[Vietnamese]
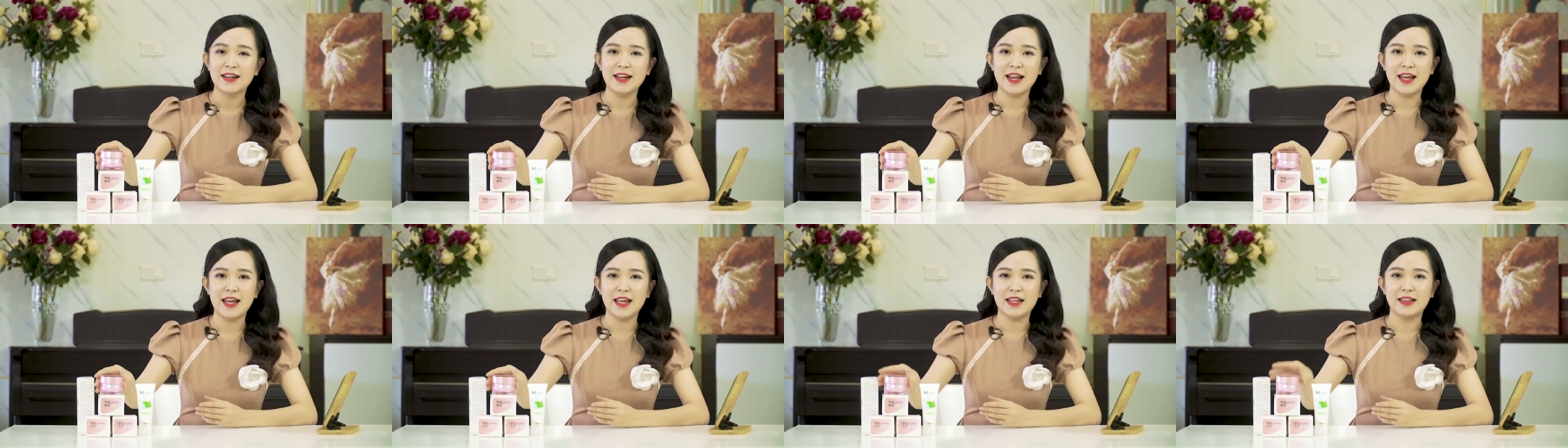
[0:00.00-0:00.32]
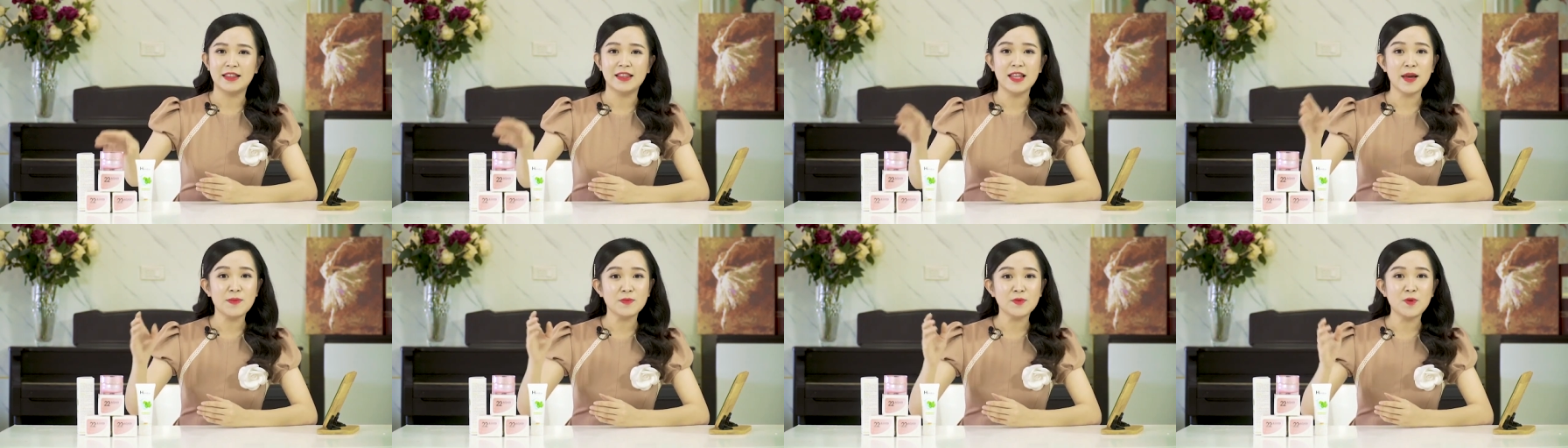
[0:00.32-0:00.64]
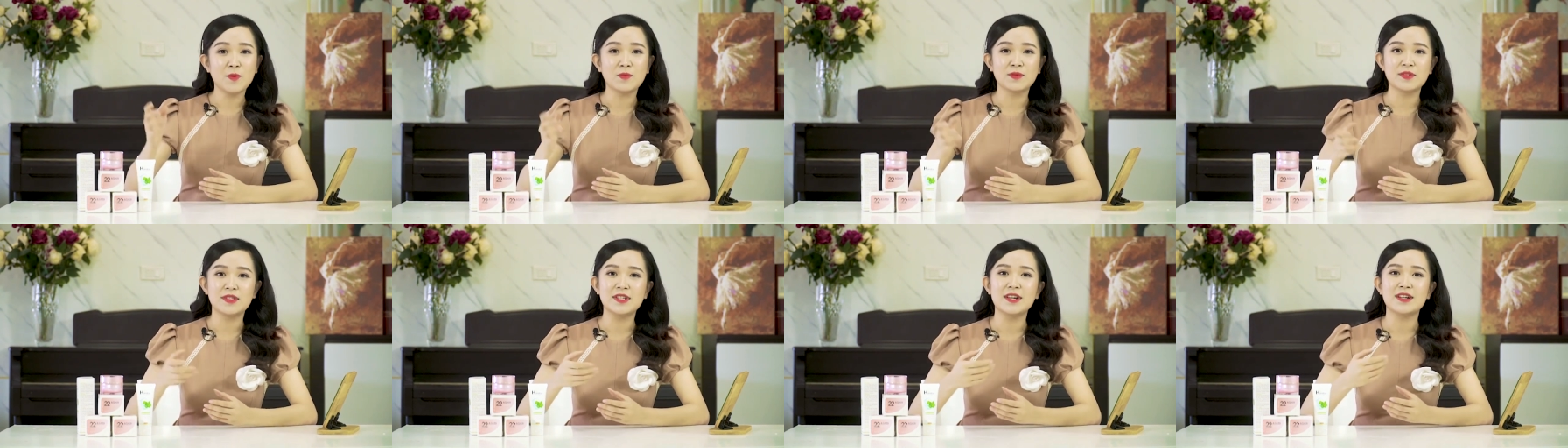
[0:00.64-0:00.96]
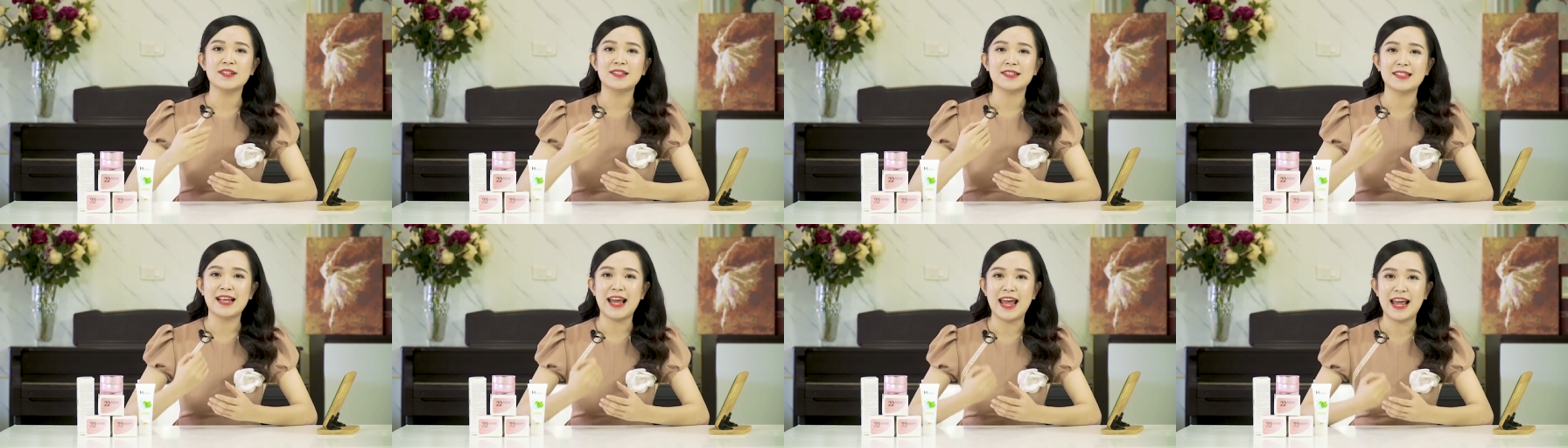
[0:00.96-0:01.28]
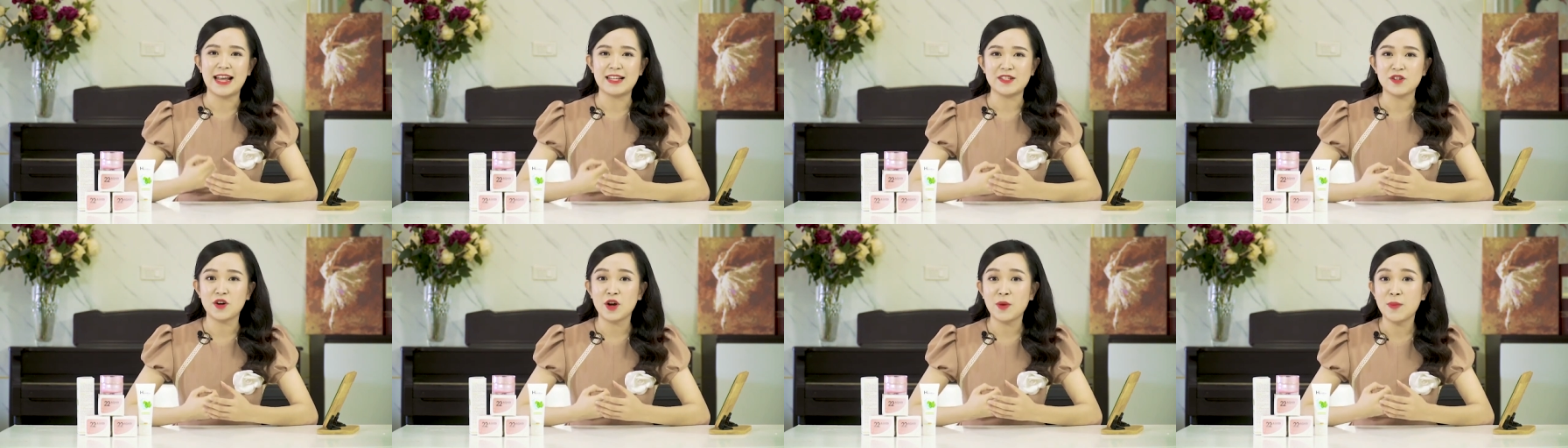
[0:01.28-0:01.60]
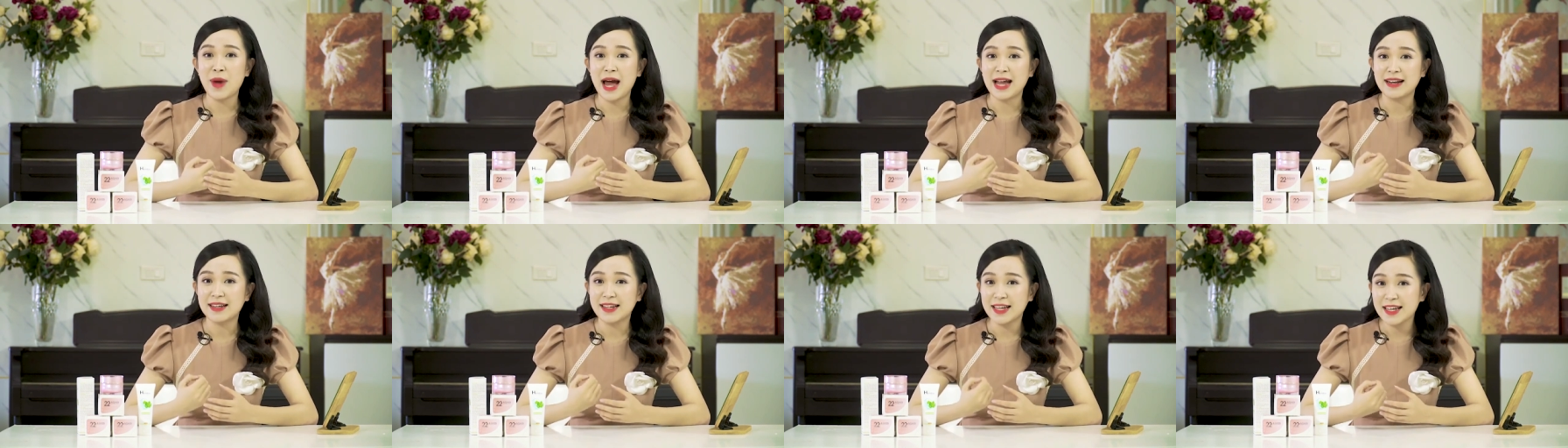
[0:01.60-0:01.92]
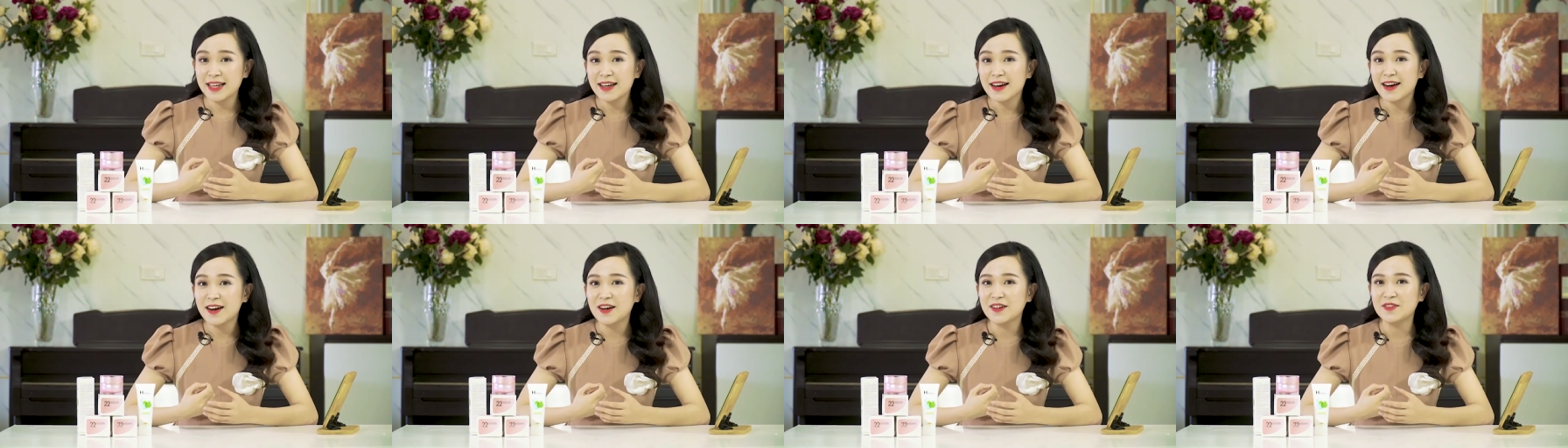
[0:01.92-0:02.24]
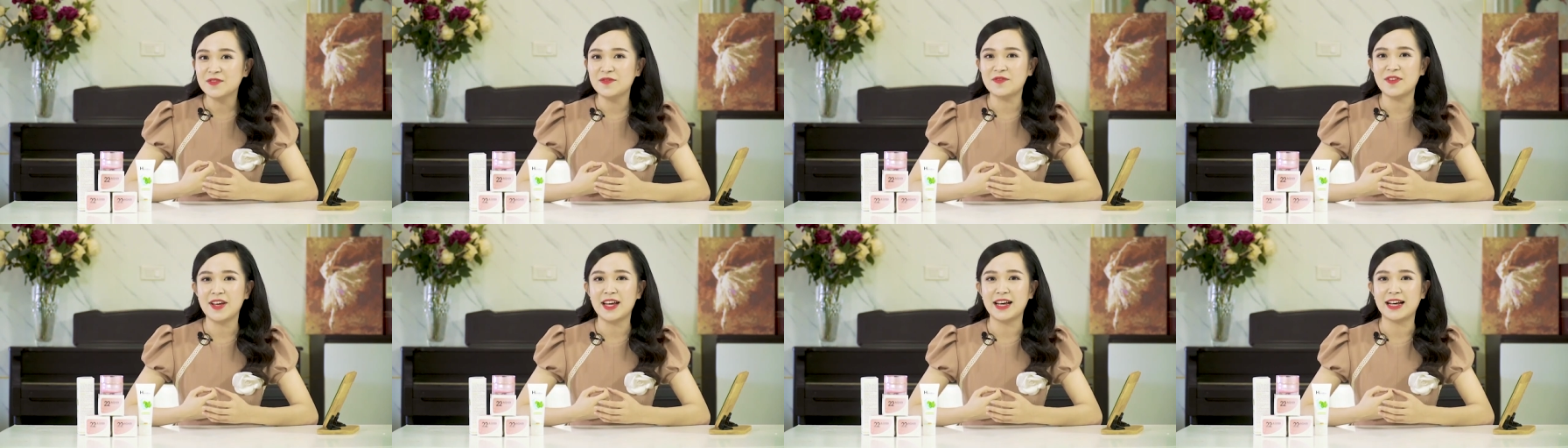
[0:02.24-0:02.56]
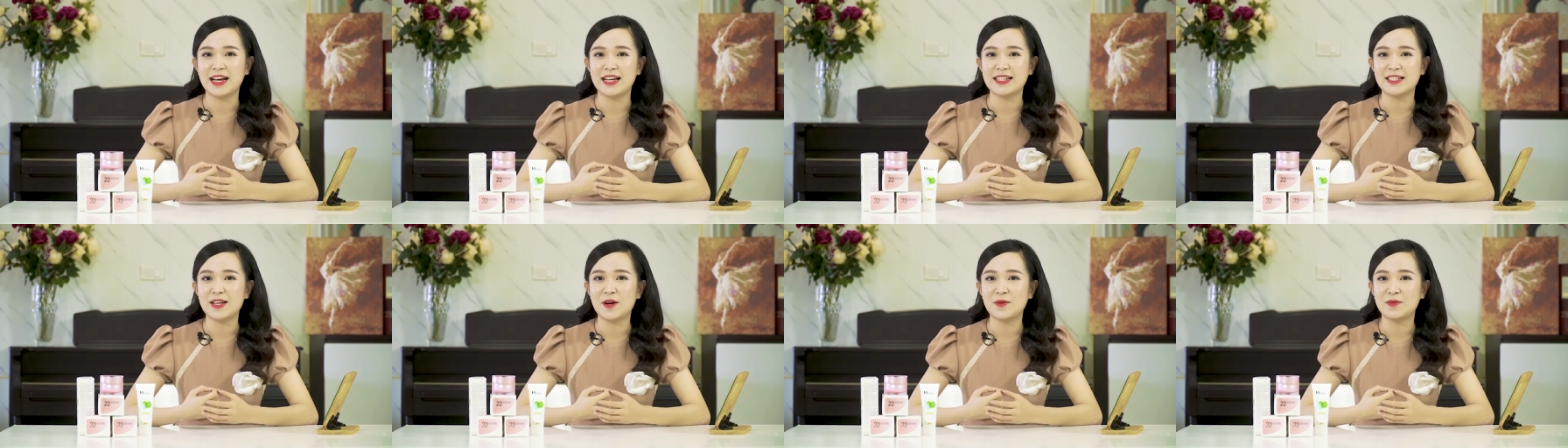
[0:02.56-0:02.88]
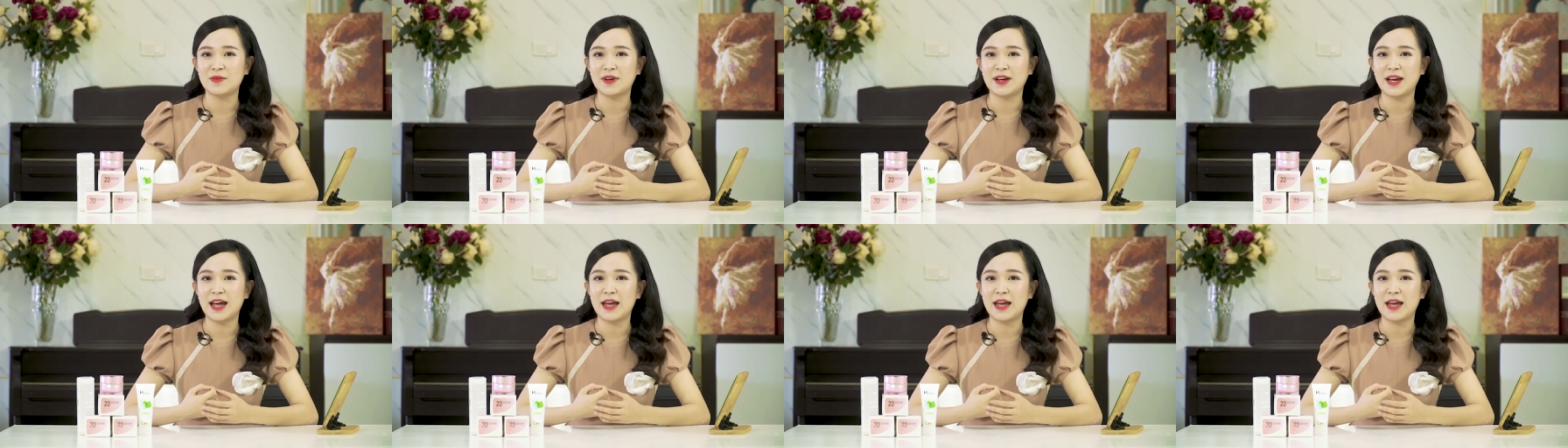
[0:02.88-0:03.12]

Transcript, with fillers: để tiếp tục chia sẻ cho các bạn kỹ hơn về cái dòng